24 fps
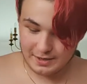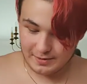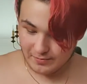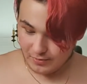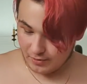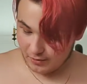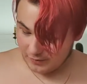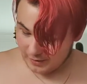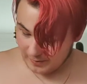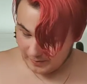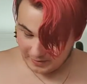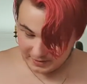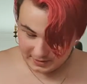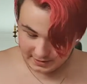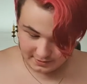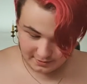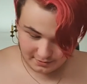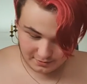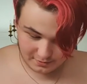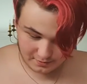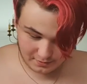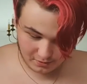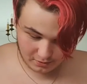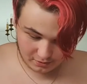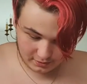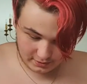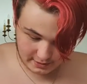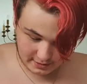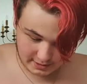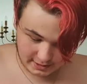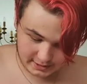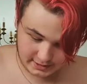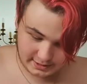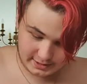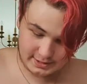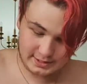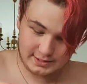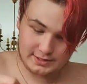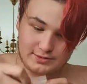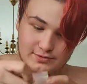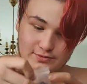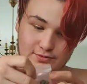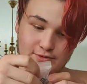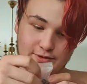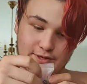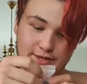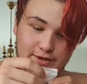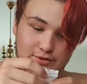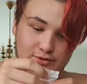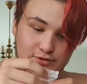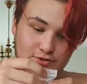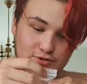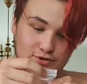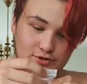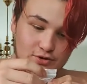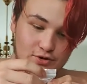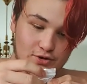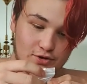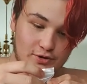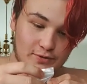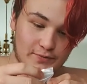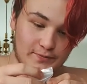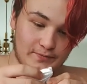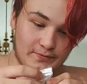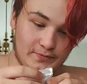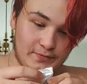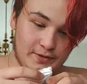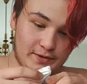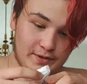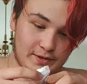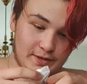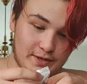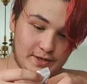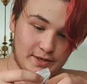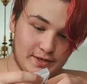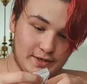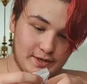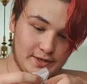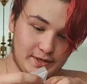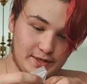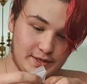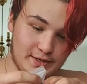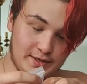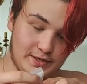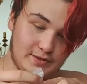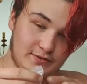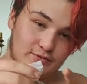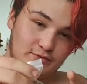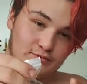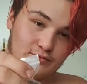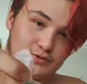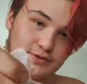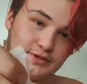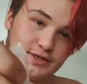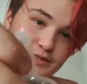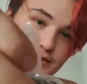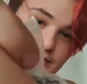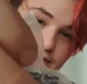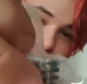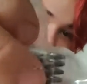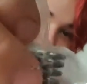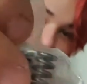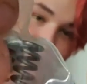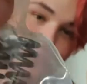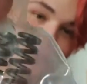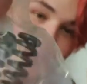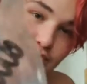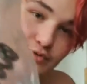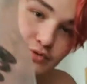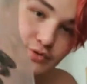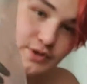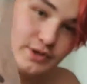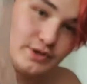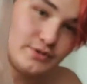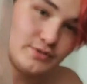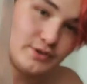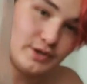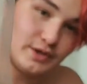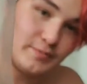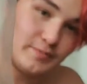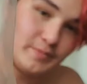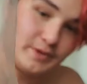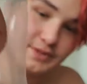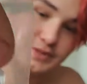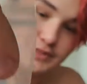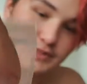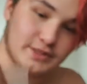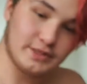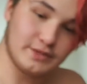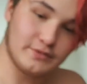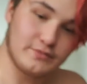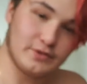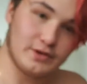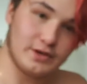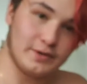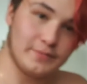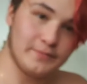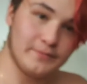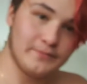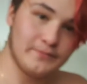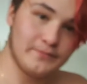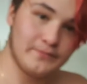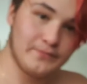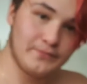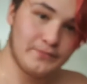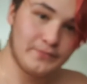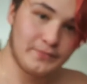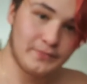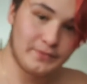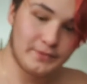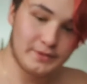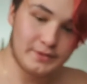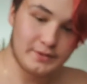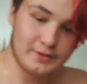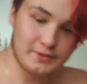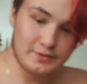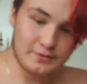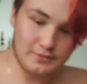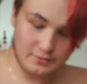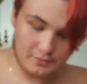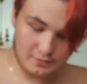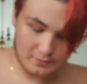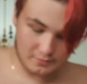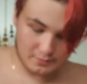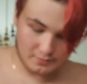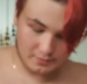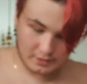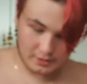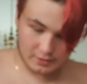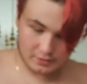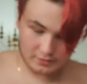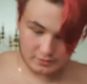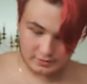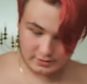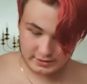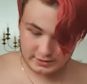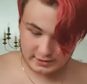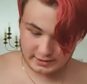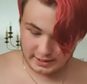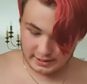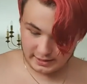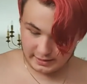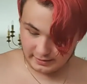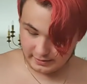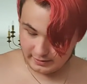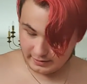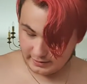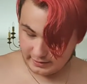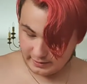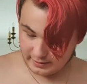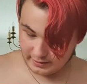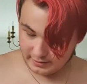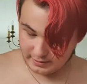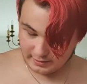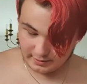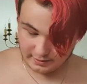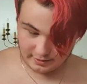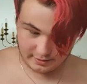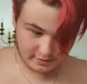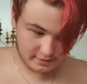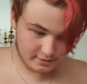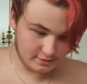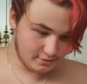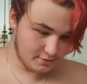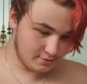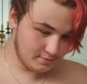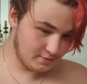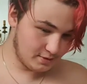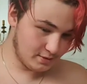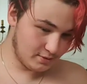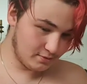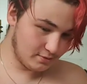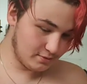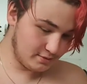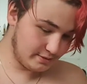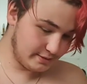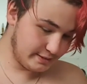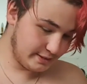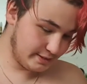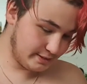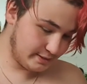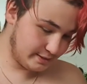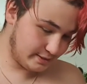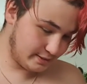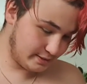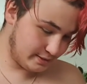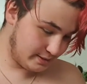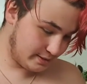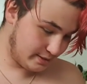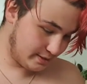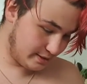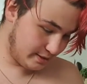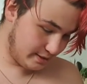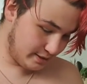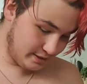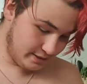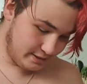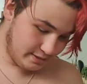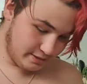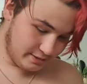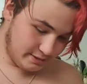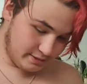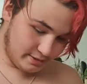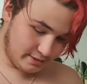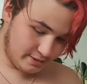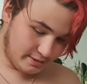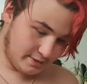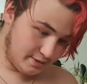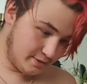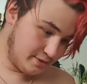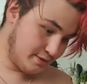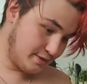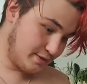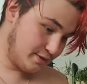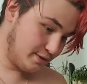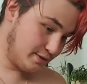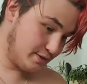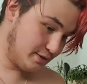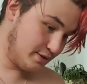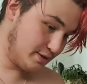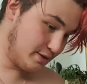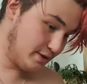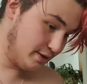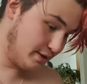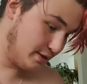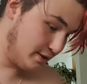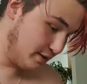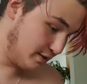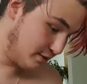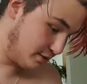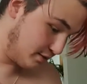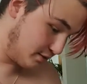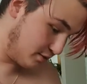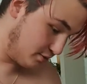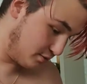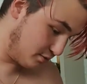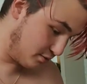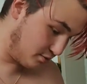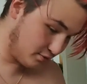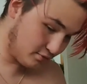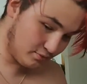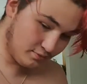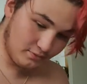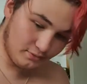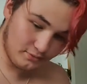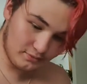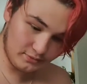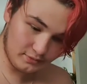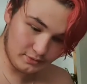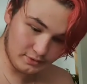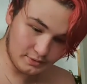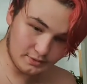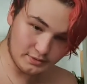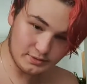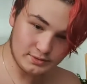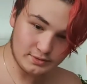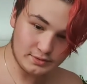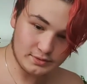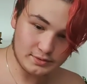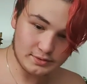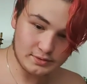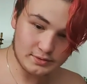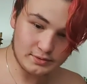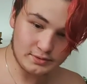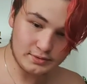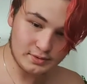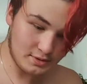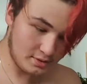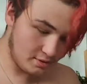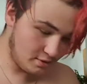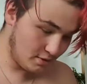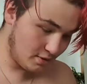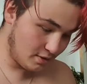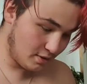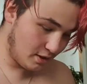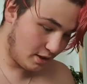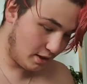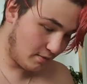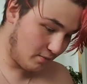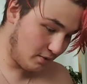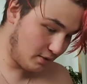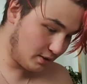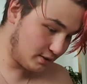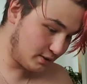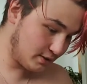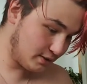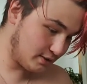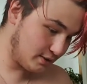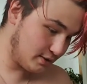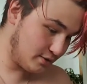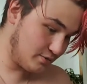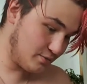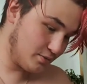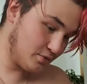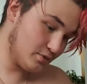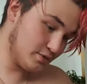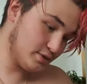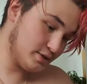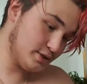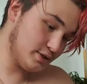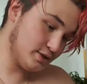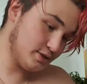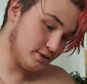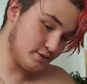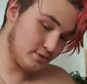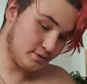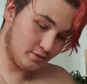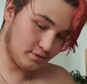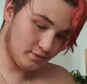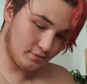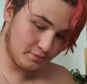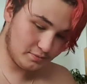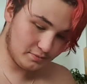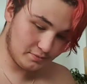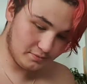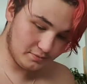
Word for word: Bon, on va passer au numéro 6 qui sont des ressorts. Qui sont très très durs, qu'on n'arrive pas à serrer. Voilà. Numéro 7. Euh, numéro 7, il est. Il est, il est, si je le trouve. À moins que ça, c'est le numéro 6. Non.